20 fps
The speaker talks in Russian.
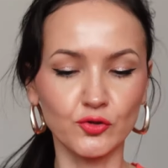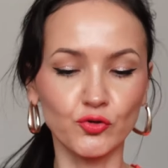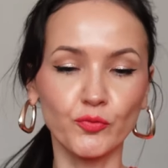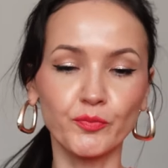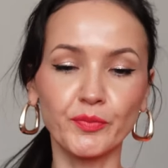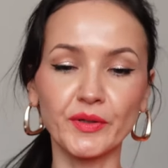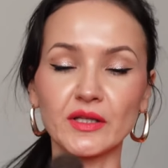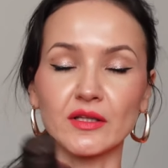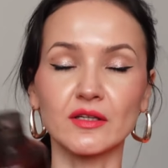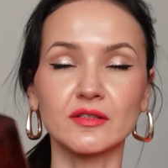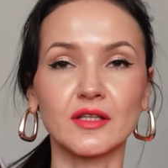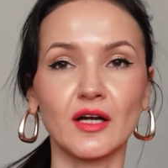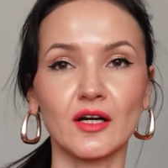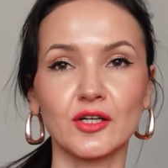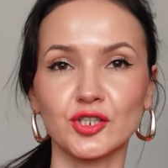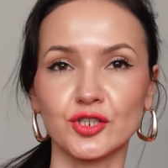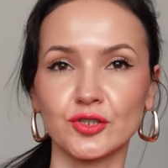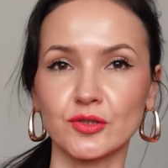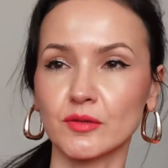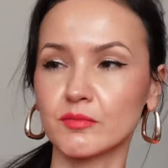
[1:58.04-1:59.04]
купила
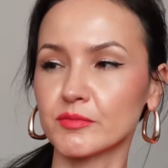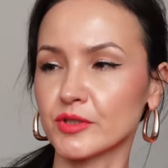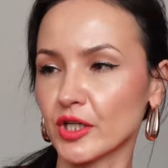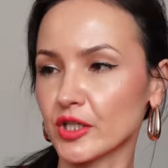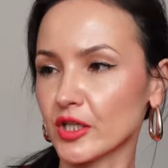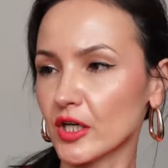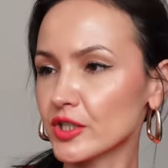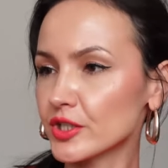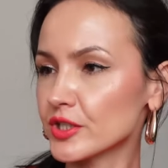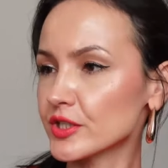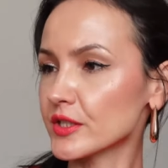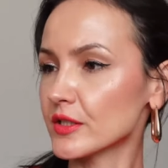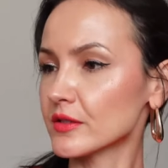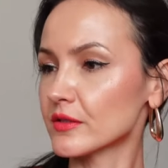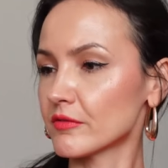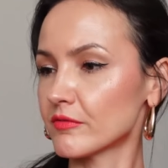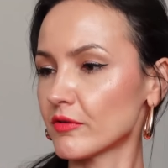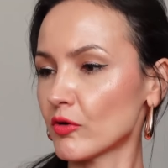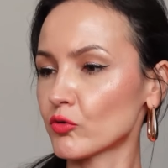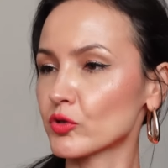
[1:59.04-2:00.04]
также, мне кажется,
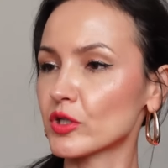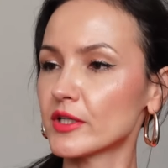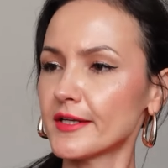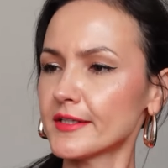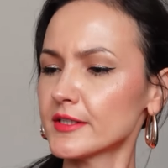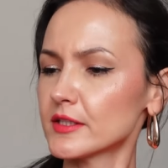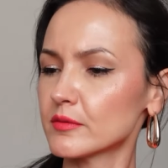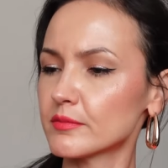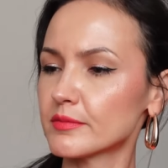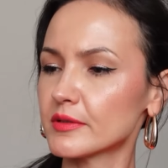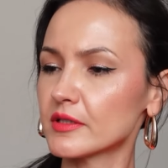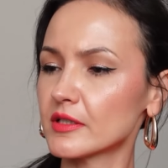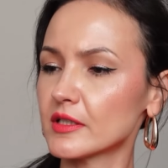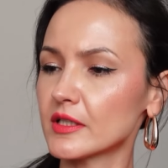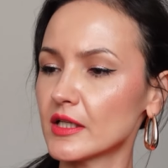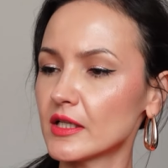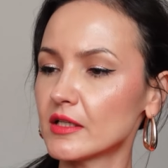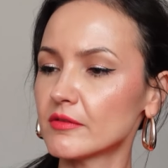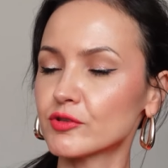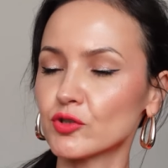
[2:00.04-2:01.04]
это в аутлете было,
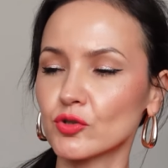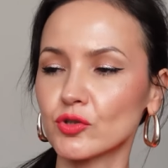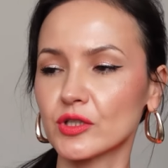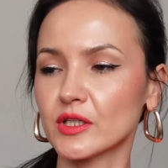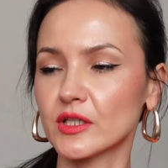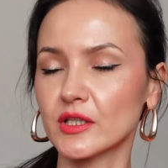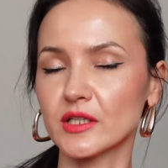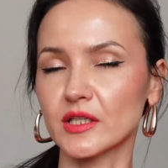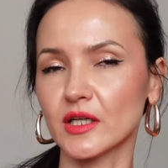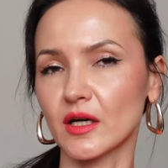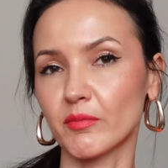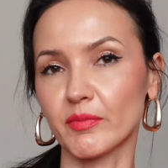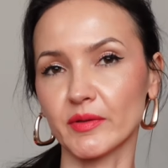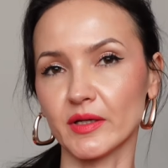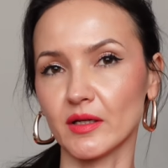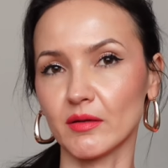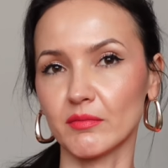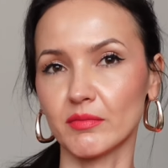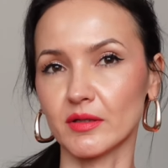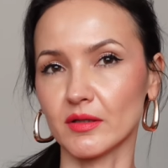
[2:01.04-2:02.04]
или все-таки я
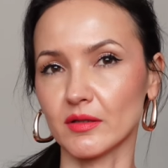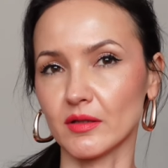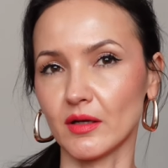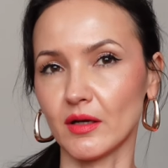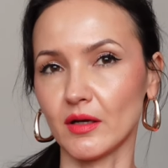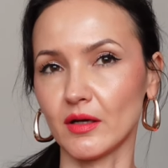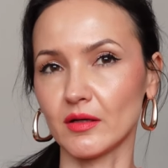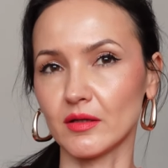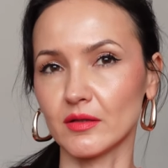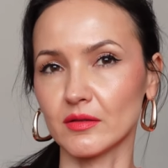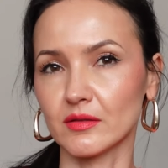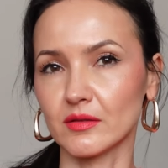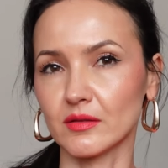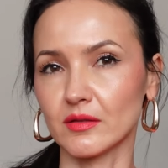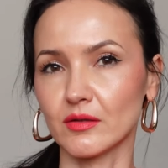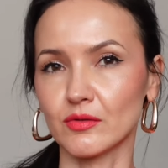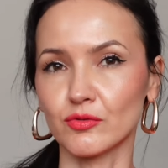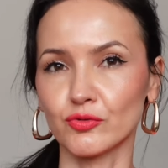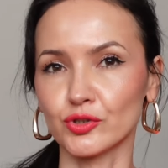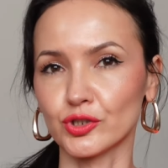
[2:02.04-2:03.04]
приобрела
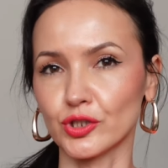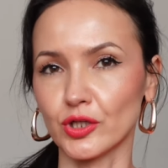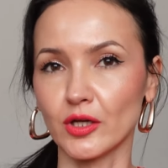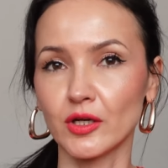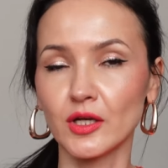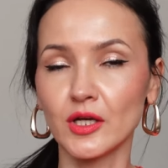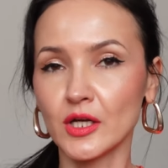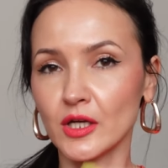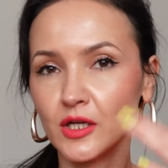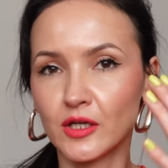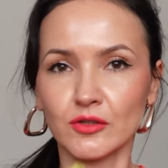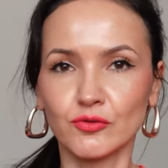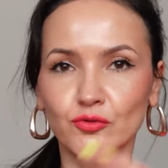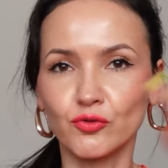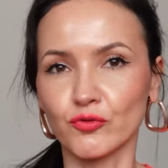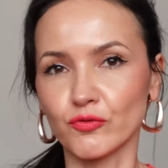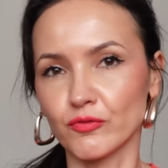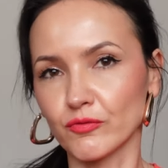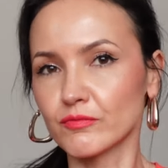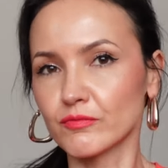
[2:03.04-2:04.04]
это уже, ну,